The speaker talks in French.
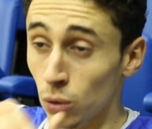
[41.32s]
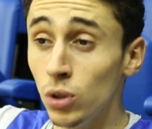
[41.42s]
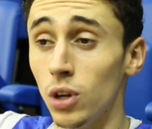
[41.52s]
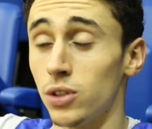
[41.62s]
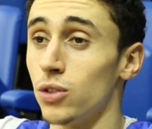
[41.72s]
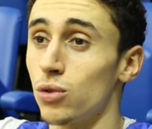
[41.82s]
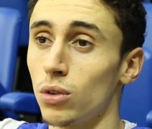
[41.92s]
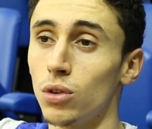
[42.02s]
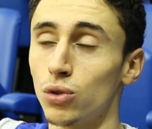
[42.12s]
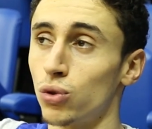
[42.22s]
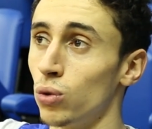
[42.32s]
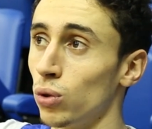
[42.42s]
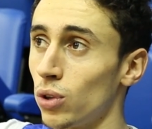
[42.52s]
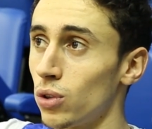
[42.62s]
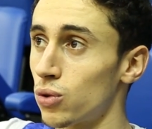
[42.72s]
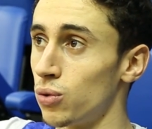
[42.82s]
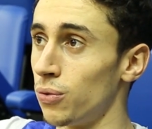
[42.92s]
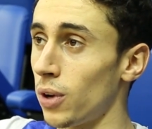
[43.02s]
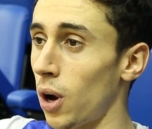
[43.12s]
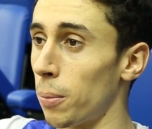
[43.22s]
Oui, ah, c'est sûr, je suis content, je suis
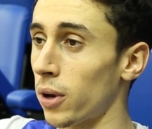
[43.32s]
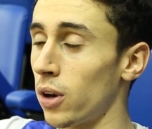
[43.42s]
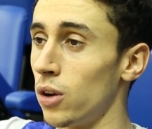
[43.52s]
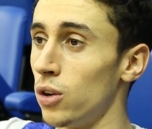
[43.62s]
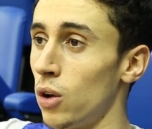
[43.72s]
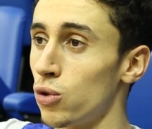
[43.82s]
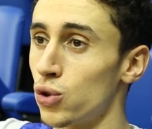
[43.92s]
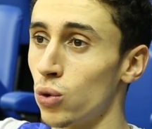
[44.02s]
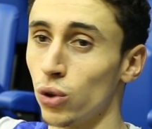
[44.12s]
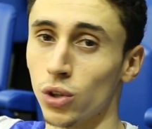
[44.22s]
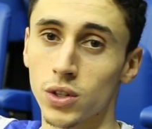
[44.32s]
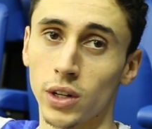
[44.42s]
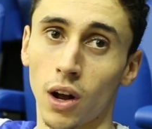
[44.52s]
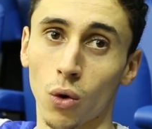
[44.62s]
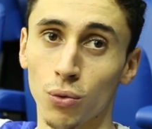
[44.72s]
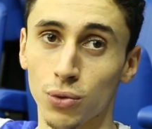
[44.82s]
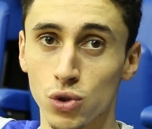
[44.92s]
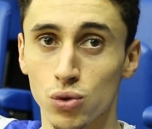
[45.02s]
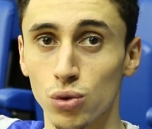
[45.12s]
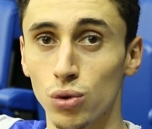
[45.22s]
fier. Après, euh, là où je suis content, c'est de la
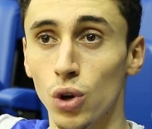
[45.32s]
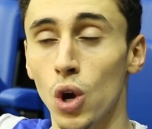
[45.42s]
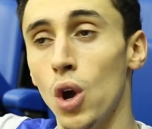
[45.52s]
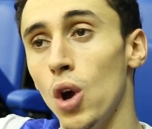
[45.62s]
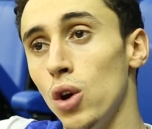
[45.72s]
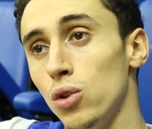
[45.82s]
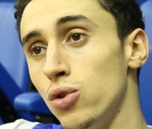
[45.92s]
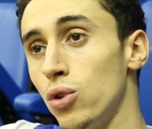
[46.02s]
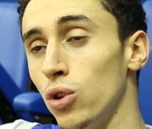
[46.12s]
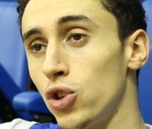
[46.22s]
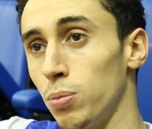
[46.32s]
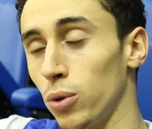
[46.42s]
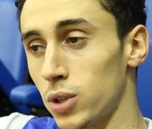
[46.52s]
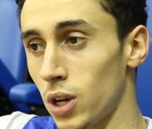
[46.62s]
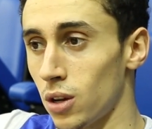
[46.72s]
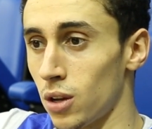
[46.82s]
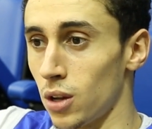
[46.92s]
confiance du, coach pour ça.